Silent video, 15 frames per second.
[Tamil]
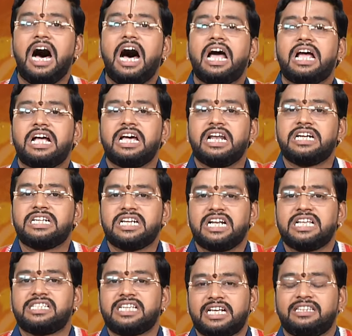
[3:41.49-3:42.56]

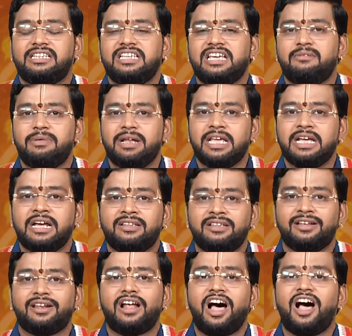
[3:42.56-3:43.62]
ஆக்கரேஷன சக்தி அப்படிங்கிறது
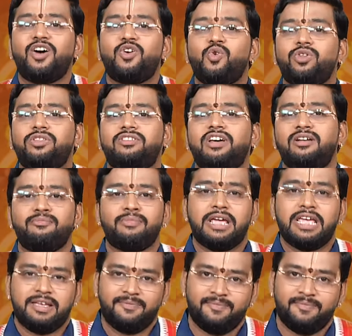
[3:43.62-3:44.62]
ராகு தன்மை